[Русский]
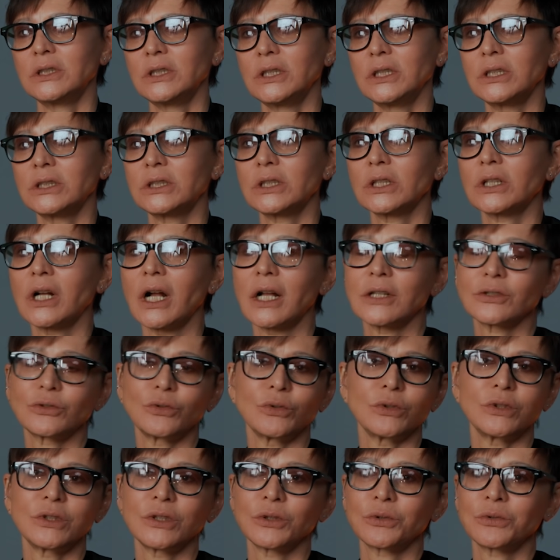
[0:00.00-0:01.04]
Это
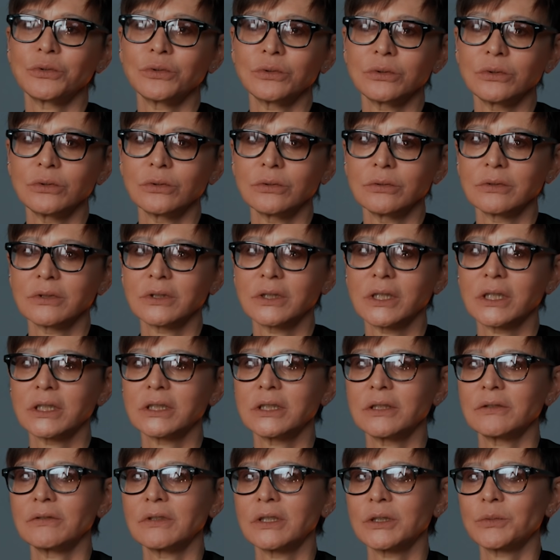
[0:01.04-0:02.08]
каждую секунду,
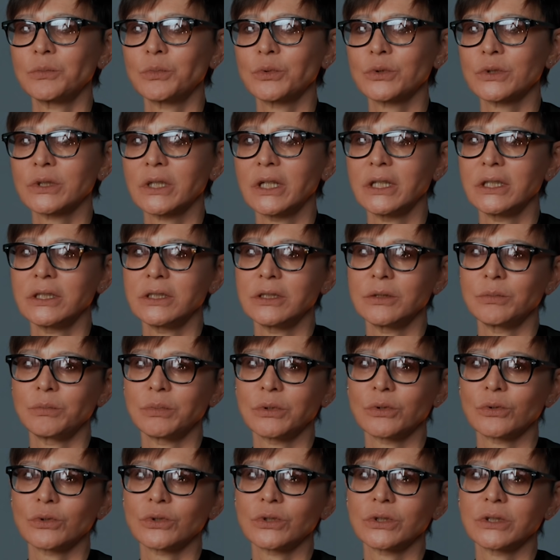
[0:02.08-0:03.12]
когда вы отпускаете
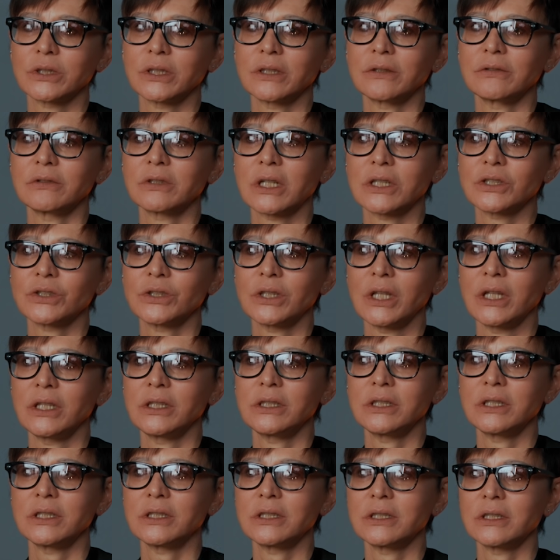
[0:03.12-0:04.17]
прошлое, вы
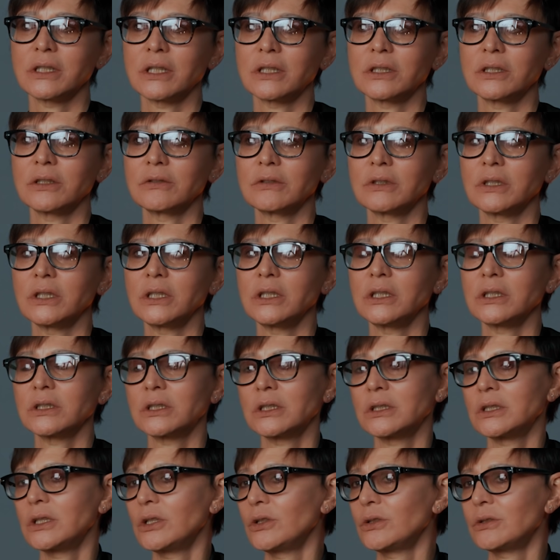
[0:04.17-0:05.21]
рождаетесь заново.
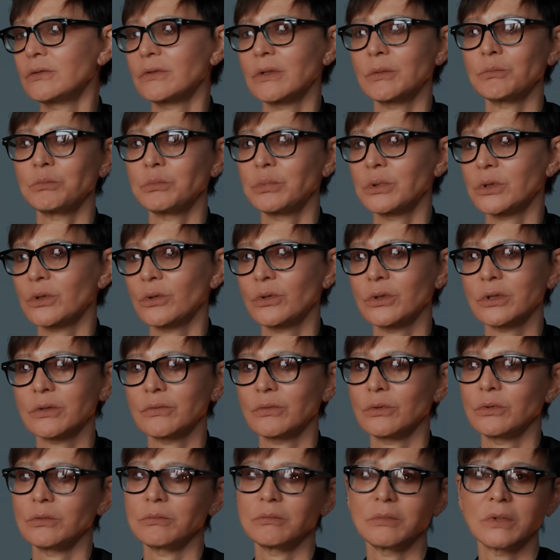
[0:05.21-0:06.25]
Это дает вам
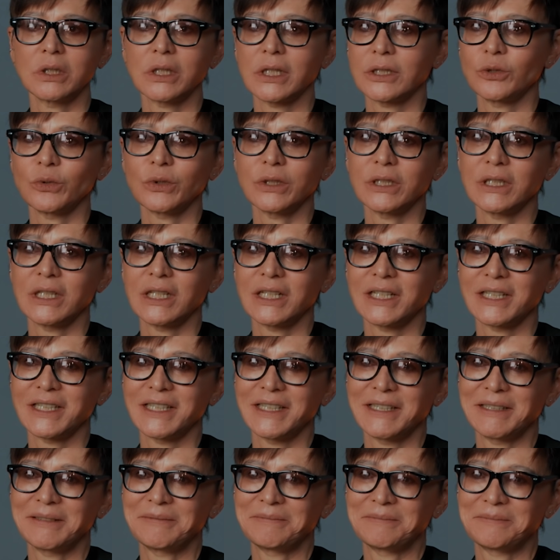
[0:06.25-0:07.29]
прорву молодой
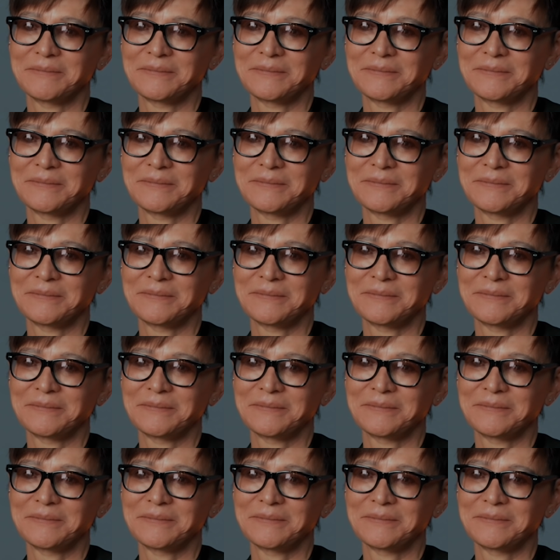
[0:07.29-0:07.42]
энергии.